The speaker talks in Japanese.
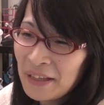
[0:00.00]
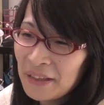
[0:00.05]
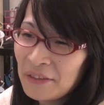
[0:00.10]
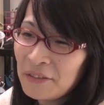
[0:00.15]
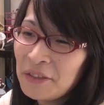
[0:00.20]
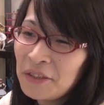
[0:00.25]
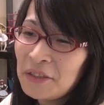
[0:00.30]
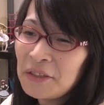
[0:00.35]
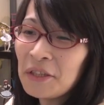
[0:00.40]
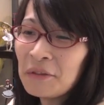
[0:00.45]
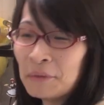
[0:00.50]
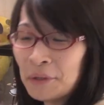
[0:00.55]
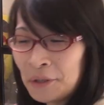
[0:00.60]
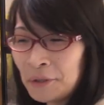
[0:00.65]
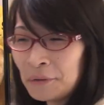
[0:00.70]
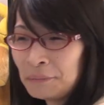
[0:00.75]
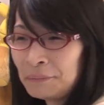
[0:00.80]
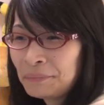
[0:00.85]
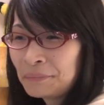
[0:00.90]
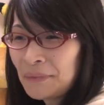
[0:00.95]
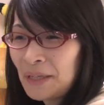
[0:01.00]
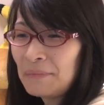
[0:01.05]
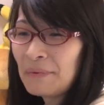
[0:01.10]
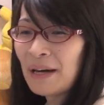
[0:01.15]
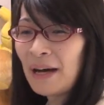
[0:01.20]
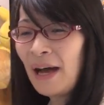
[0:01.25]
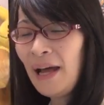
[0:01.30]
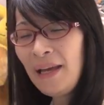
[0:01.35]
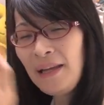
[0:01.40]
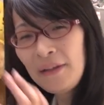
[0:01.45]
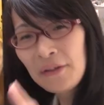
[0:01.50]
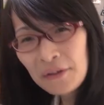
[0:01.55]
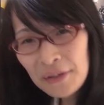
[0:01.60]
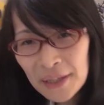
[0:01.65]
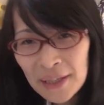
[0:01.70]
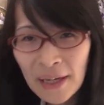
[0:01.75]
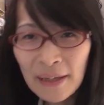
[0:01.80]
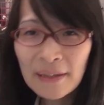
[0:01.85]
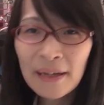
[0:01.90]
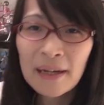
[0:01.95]
というのもやっぱ買
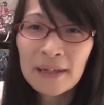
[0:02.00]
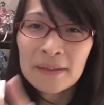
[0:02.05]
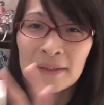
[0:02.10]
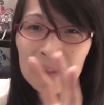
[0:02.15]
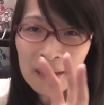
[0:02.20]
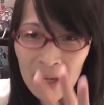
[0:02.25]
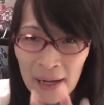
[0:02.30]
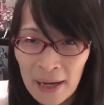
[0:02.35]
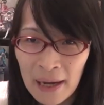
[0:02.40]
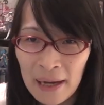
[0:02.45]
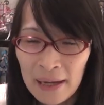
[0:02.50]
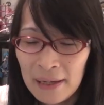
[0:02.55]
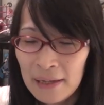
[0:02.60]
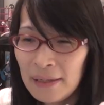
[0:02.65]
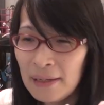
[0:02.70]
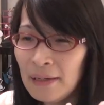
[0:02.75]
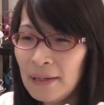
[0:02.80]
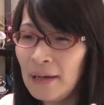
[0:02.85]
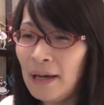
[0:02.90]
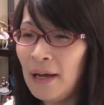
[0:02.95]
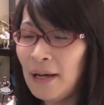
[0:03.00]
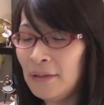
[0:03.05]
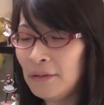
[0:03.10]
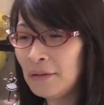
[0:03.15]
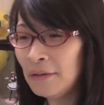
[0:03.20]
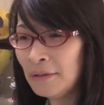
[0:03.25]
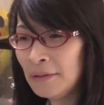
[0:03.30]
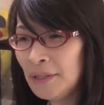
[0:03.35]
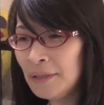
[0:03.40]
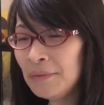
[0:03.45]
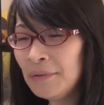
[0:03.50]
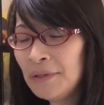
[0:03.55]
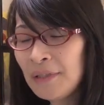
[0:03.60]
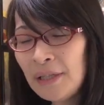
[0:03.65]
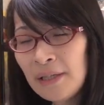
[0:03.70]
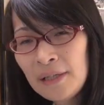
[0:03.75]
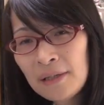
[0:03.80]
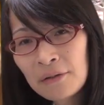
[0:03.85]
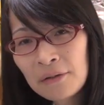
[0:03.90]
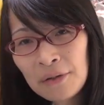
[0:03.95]
取価格があの自
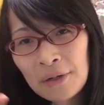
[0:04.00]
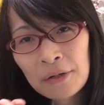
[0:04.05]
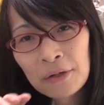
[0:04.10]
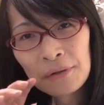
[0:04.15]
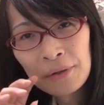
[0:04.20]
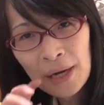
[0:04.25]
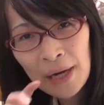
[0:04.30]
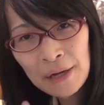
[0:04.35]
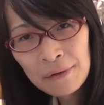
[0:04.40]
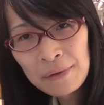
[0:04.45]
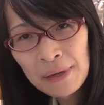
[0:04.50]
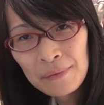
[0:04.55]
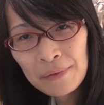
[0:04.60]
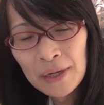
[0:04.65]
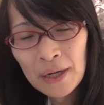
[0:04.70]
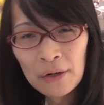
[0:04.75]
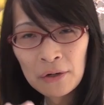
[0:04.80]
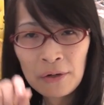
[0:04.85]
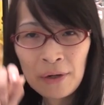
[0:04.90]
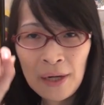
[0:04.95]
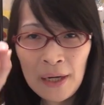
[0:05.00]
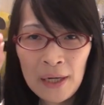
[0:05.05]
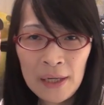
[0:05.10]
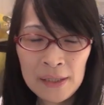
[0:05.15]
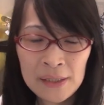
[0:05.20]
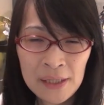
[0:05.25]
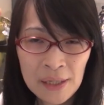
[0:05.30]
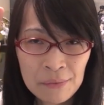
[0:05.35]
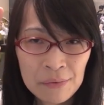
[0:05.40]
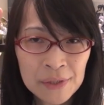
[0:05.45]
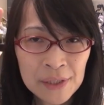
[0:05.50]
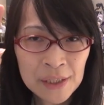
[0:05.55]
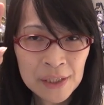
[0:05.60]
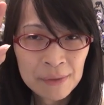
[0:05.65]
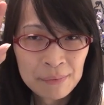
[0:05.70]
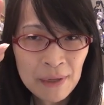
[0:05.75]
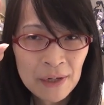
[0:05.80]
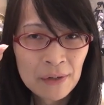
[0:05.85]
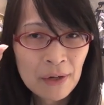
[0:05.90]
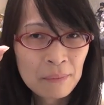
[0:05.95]
分でこれ Core i5 から Core i7 に
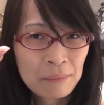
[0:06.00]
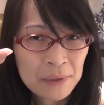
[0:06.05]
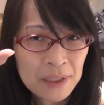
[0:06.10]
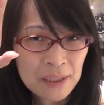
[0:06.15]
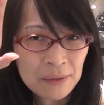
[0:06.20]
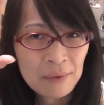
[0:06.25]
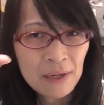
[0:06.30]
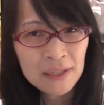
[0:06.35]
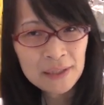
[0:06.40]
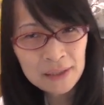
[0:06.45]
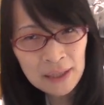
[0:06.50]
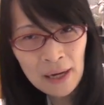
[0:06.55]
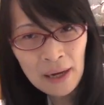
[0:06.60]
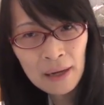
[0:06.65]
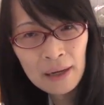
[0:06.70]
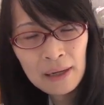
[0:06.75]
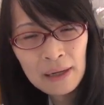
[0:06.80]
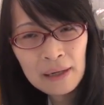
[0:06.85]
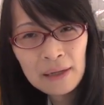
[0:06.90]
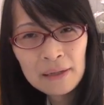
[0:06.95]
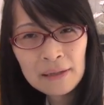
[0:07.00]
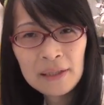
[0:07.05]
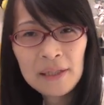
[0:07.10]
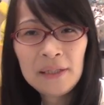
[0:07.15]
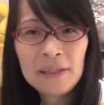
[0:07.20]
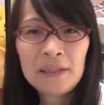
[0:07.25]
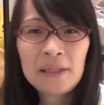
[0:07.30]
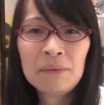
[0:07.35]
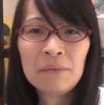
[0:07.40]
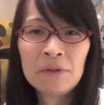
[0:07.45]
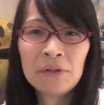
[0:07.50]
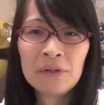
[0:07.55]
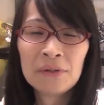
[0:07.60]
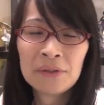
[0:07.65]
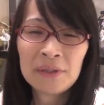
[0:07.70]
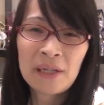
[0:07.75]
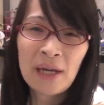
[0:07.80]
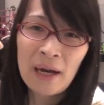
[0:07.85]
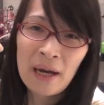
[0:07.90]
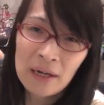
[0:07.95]
スペックアップしましたって言って
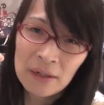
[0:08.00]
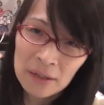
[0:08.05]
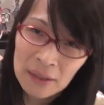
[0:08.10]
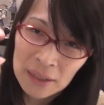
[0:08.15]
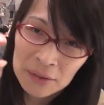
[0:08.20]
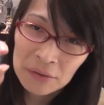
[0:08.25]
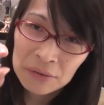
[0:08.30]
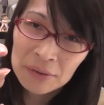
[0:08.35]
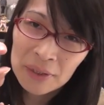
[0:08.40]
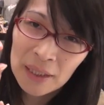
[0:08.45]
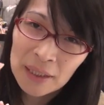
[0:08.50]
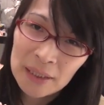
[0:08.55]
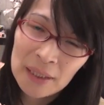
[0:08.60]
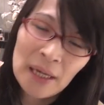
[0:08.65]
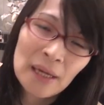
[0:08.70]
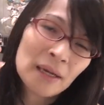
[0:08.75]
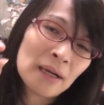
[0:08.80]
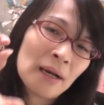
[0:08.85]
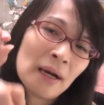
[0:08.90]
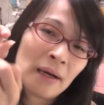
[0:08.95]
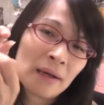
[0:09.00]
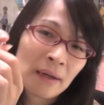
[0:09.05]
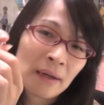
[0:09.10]
も差額がそんなにね